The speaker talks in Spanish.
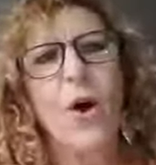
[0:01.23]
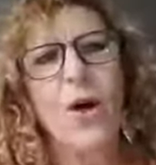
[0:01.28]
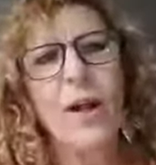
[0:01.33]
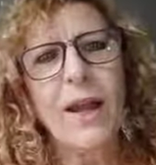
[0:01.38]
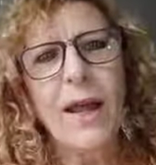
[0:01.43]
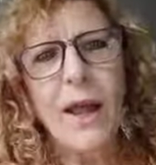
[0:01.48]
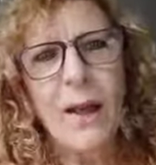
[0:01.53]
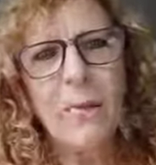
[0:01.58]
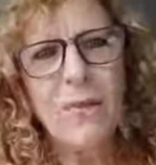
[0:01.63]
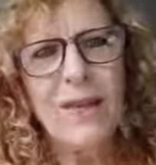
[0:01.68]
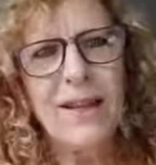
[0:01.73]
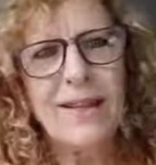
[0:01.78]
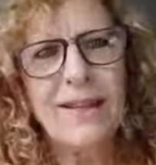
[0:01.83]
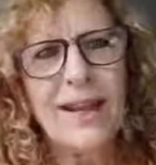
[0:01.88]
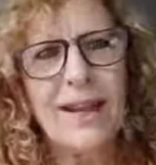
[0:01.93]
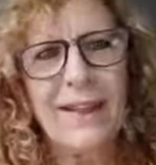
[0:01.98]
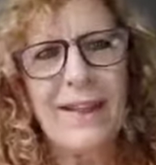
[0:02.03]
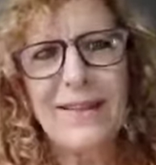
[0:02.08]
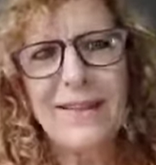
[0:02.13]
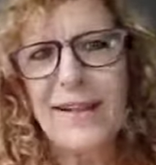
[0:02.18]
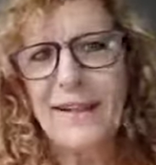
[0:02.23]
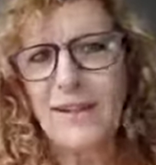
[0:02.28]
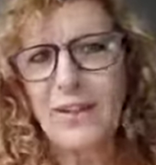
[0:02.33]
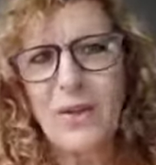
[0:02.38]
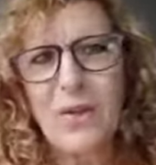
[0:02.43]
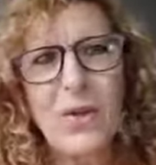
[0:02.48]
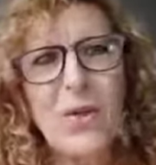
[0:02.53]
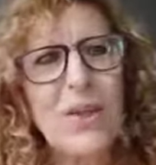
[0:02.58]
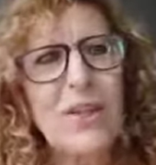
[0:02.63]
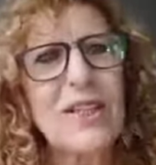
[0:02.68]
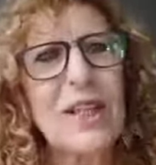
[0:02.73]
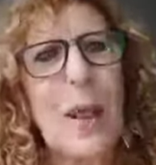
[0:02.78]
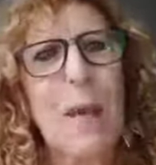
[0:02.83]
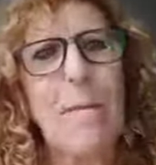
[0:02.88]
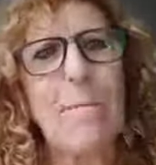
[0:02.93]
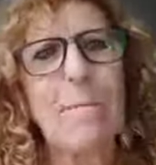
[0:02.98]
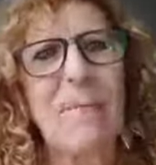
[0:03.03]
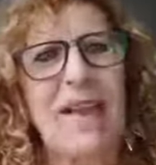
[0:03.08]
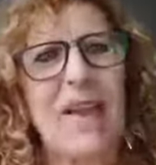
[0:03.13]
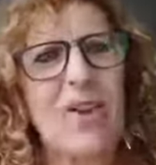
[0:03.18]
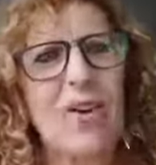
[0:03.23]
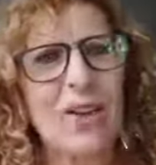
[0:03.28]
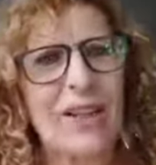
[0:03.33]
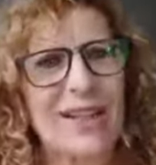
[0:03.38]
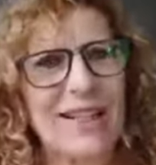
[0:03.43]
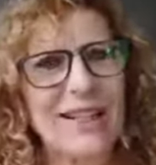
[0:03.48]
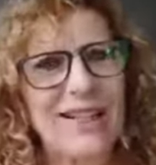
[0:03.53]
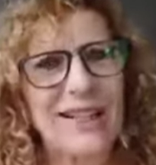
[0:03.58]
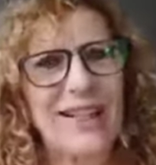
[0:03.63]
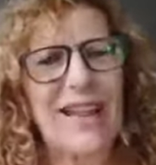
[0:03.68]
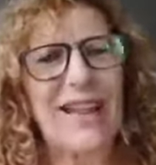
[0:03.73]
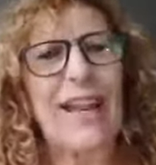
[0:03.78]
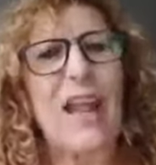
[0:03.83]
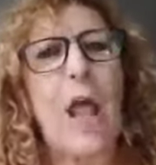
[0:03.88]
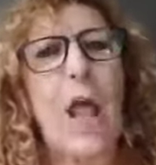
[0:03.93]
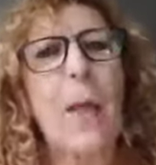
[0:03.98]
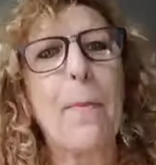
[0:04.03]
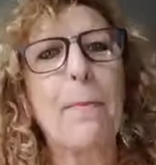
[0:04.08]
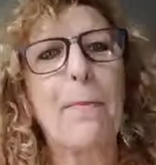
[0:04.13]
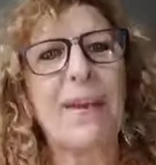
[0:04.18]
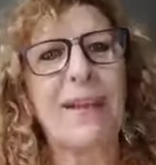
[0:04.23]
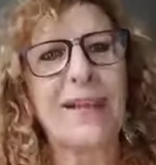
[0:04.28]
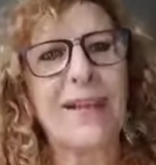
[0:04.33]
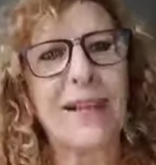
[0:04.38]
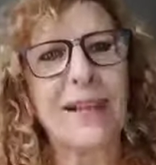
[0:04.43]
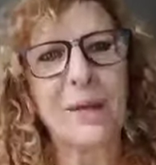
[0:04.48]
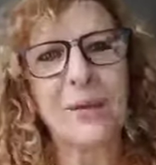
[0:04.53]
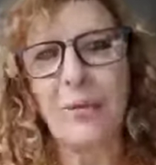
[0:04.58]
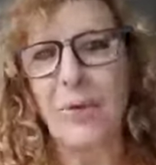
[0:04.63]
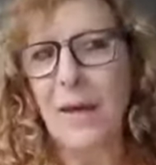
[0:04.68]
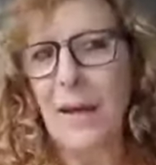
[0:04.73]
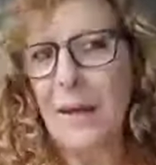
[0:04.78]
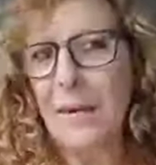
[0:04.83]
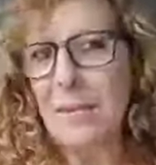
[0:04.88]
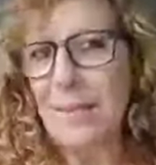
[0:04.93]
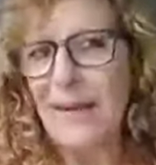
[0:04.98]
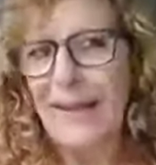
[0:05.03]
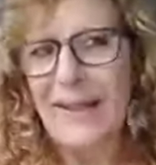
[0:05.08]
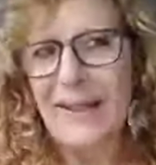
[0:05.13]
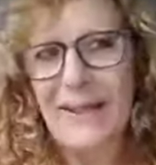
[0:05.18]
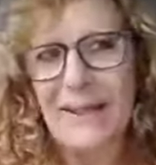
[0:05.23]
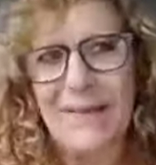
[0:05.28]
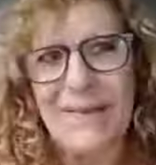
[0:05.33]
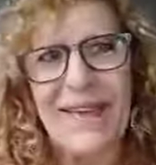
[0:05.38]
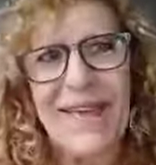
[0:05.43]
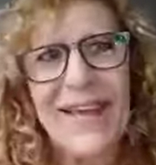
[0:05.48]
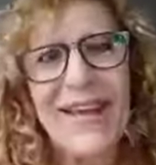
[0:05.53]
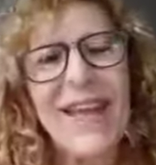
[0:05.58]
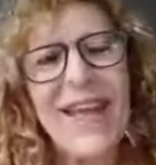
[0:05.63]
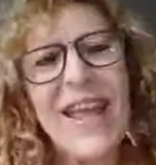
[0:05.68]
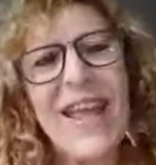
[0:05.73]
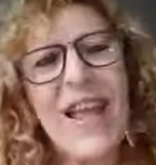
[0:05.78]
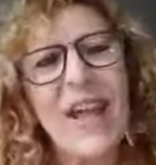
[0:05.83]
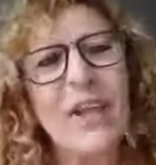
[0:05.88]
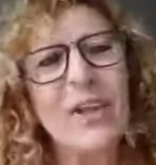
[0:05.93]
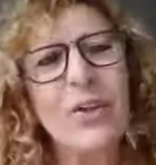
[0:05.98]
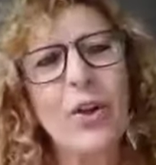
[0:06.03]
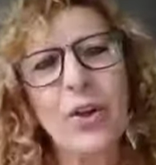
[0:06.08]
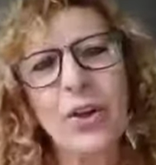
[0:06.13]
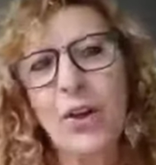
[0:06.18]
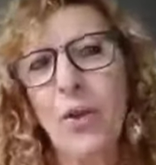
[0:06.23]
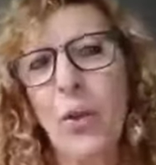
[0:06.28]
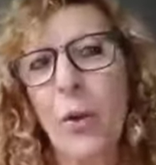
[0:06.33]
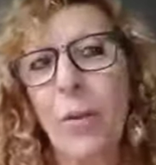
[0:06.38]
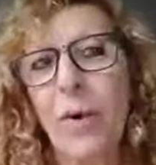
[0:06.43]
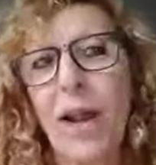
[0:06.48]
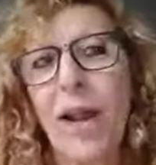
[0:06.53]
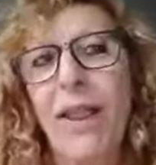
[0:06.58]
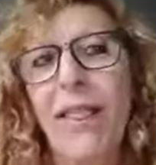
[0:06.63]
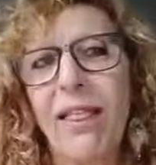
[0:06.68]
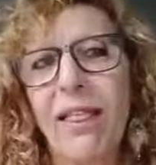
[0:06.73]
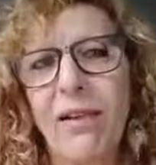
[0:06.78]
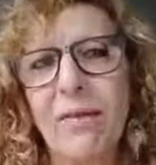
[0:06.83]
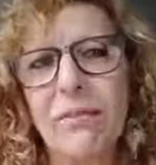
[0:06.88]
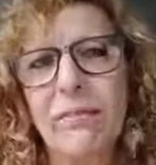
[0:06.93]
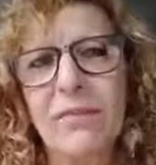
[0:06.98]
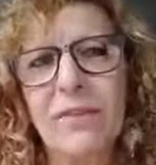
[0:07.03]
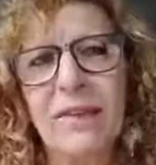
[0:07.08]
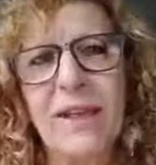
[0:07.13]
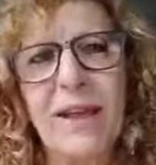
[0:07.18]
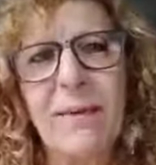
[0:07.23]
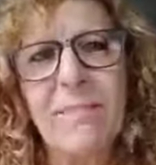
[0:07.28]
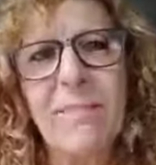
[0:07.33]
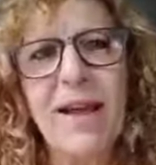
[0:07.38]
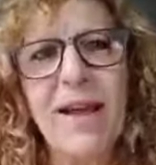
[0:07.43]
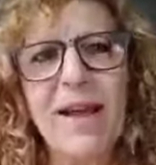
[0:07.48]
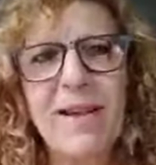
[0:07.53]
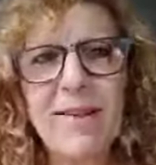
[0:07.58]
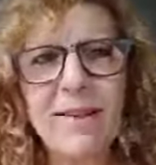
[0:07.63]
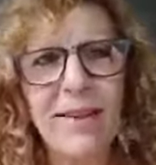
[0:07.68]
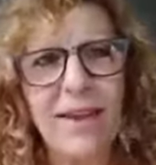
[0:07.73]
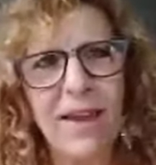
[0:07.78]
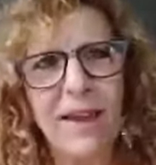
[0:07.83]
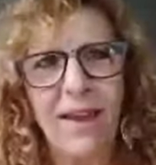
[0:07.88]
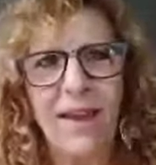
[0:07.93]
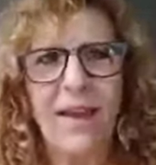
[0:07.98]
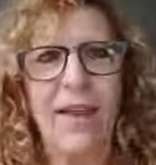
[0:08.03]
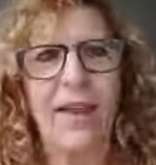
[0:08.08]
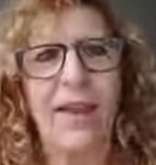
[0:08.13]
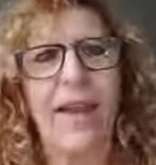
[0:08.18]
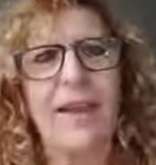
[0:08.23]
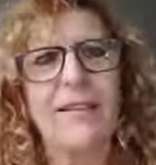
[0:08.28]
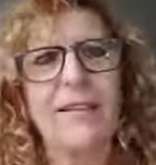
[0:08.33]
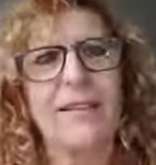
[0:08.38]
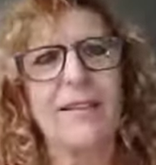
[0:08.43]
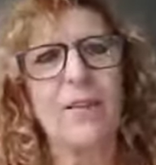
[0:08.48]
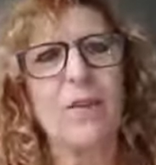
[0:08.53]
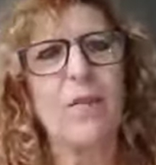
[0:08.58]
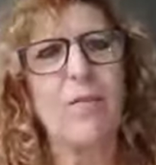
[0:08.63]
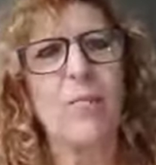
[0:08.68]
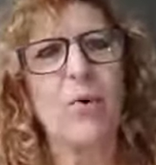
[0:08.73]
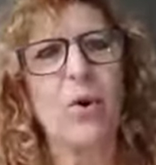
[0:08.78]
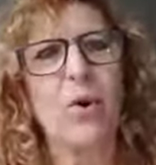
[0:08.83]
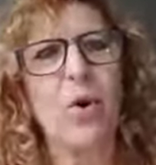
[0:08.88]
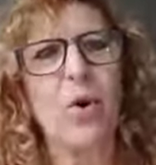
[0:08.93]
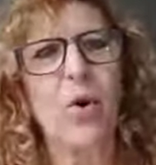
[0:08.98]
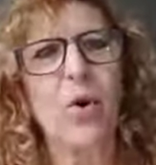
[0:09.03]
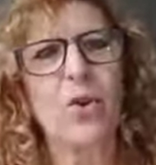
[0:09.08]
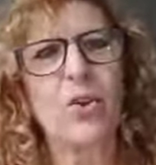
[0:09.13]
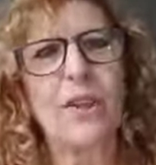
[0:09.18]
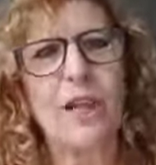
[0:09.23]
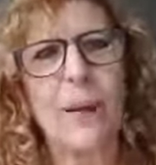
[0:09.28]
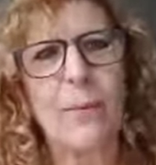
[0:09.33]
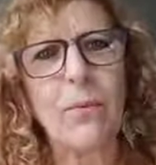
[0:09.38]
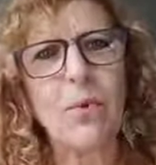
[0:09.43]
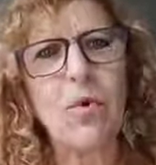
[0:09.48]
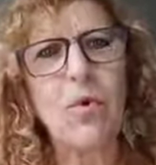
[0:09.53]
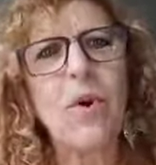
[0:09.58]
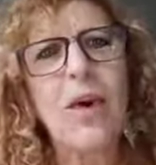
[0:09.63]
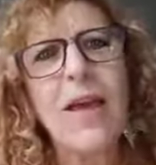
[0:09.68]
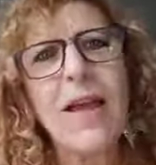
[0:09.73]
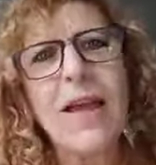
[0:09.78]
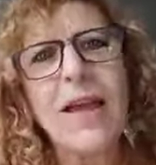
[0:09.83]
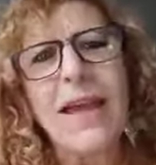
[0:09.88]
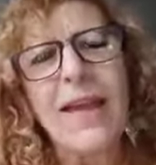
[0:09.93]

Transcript: Hola, buenas tardes a todos, espero que estén espectacularmente bien y hoy quiero hablar de un tema que ha sido un poco tabú